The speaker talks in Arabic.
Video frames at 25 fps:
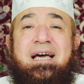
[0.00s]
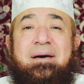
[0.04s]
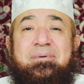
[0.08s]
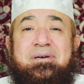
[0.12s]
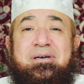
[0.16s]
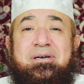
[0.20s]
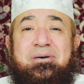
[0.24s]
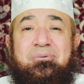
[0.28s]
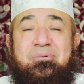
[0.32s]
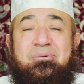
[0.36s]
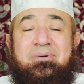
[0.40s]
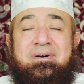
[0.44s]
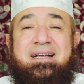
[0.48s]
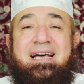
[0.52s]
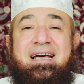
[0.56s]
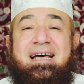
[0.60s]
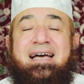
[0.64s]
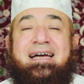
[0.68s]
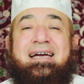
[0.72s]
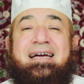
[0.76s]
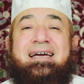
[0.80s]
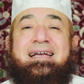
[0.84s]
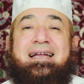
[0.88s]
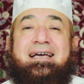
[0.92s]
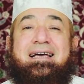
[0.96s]
كبير
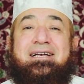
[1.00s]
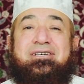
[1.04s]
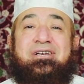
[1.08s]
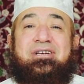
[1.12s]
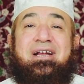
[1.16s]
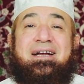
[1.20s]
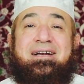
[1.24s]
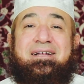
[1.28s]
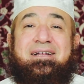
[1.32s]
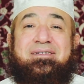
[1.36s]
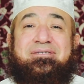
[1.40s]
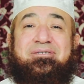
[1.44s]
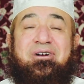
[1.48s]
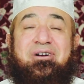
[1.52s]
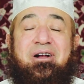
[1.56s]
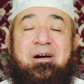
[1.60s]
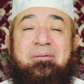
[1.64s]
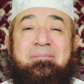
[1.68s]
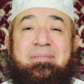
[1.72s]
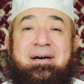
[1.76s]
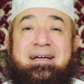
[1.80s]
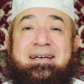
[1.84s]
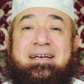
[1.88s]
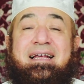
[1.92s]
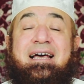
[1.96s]
إلى جنة
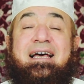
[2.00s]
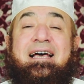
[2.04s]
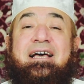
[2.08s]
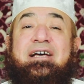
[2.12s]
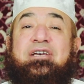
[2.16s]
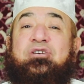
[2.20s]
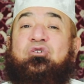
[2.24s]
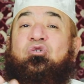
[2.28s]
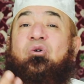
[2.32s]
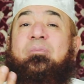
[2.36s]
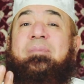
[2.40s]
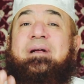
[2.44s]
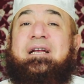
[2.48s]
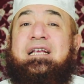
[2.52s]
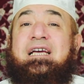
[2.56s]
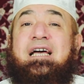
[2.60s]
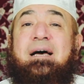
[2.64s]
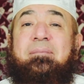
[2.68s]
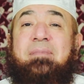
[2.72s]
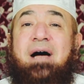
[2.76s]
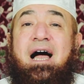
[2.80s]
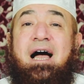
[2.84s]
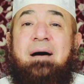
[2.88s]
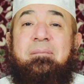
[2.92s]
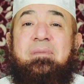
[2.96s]
الرحمن يوم
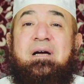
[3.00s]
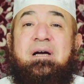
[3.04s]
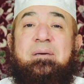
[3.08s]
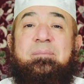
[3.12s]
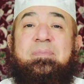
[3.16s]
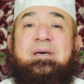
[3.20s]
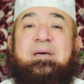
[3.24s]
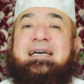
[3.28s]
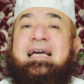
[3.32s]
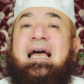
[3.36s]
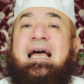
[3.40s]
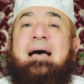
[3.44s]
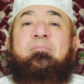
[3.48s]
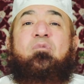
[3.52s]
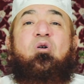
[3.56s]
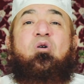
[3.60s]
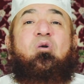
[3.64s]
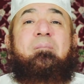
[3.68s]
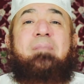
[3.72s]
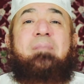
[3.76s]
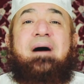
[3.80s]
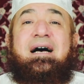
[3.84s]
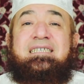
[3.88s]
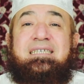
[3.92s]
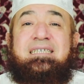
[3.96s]
القيامة حبايبي كم
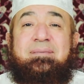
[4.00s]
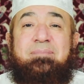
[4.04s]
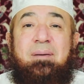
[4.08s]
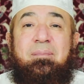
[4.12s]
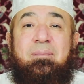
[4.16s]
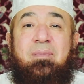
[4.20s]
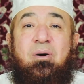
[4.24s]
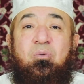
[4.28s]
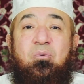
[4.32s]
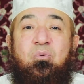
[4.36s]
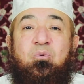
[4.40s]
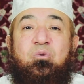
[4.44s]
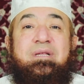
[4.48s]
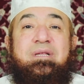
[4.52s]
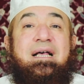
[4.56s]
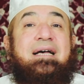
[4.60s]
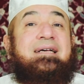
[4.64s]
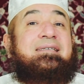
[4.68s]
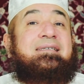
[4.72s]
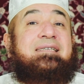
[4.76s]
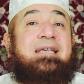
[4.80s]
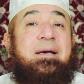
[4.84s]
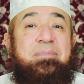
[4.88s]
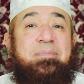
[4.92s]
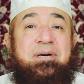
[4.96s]
أمة هتبقى موجودة
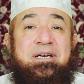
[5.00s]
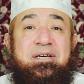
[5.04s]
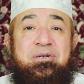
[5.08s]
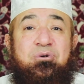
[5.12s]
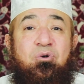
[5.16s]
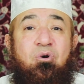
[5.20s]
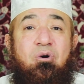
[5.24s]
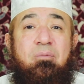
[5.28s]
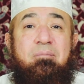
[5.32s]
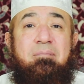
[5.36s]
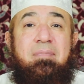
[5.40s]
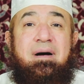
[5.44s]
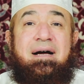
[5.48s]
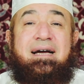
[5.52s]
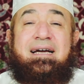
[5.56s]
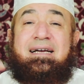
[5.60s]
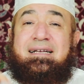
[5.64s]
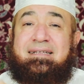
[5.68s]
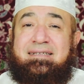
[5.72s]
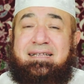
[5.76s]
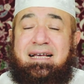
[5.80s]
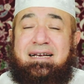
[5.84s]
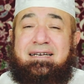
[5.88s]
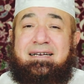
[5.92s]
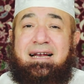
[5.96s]
سبعين أمة إيه
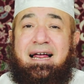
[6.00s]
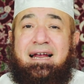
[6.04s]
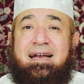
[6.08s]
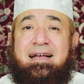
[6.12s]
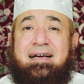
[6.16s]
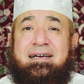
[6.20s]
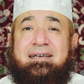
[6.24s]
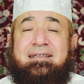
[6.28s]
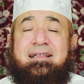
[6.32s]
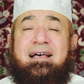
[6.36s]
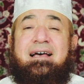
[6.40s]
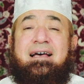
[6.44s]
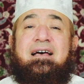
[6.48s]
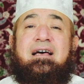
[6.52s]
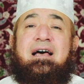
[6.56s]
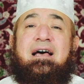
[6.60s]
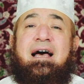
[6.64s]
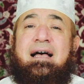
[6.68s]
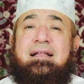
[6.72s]
الدليل على كده؟